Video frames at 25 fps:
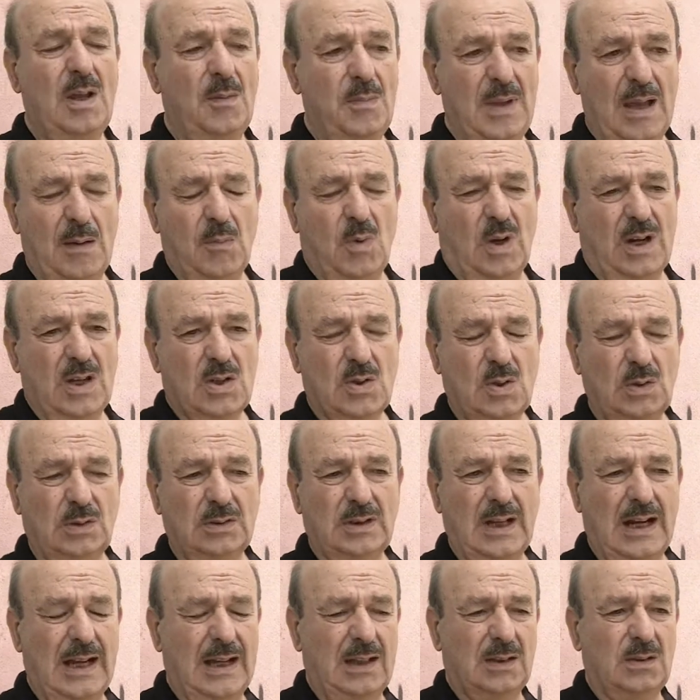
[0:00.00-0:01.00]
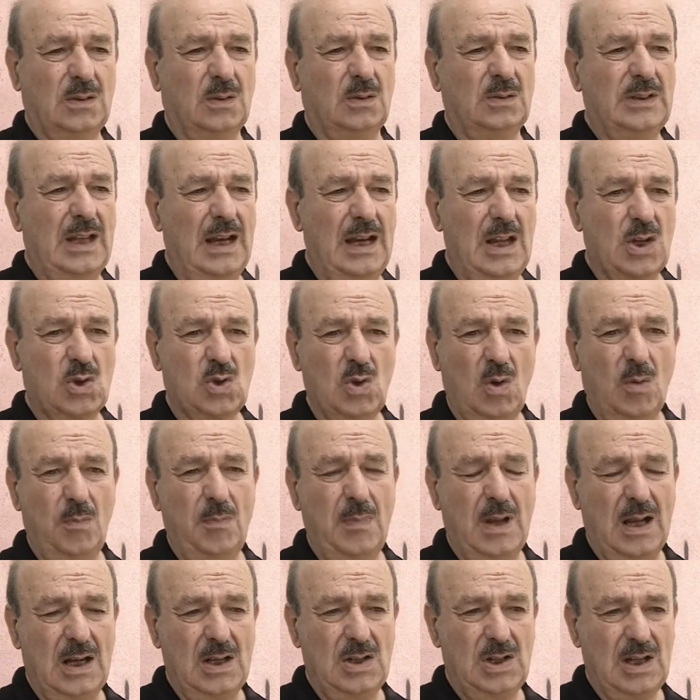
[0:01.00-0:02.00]
abbiamo riscontrato delle somme
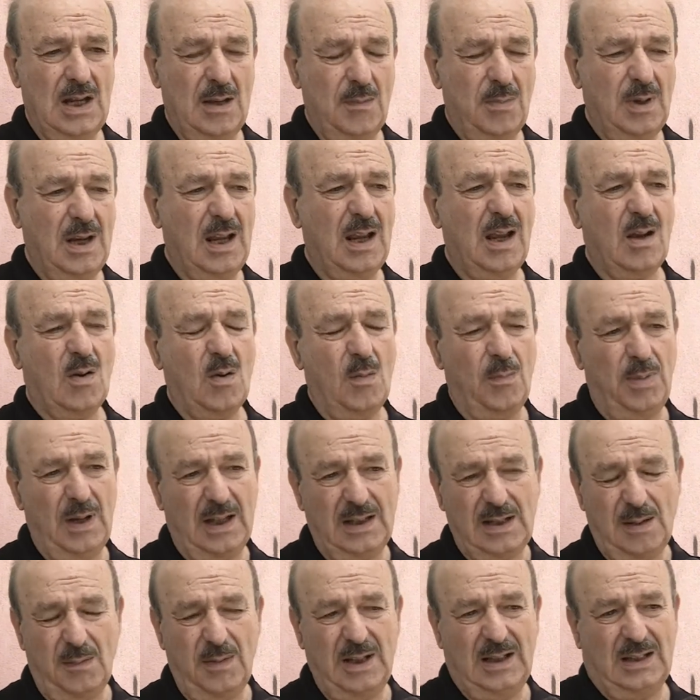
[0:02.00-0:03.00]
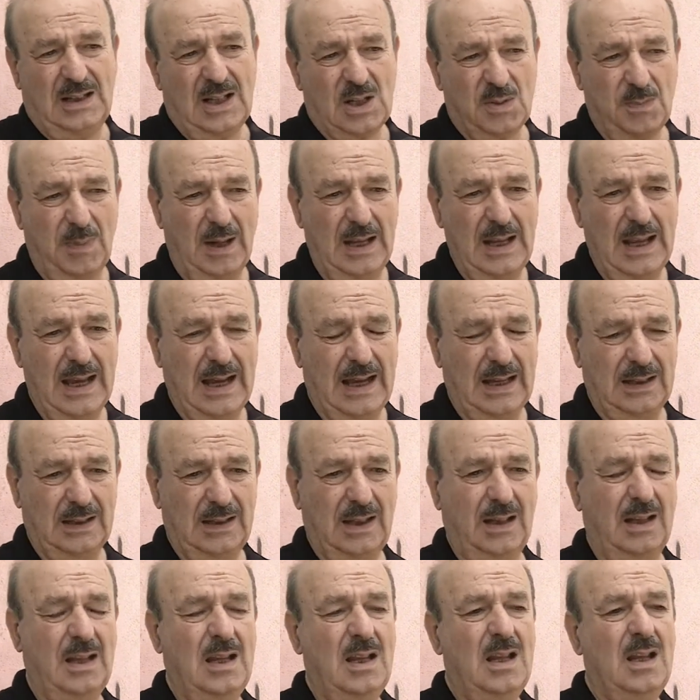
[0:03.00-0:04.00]
algebriche completamente
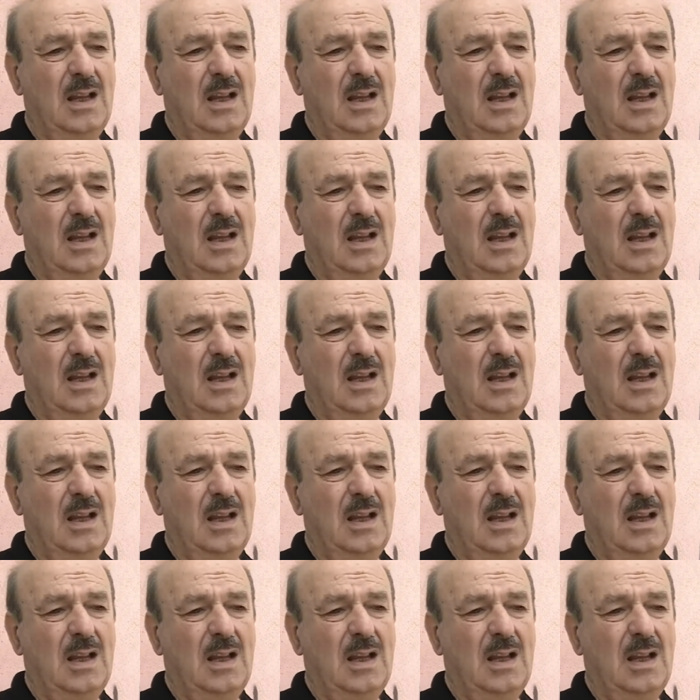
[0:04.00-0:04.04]
sbagliate.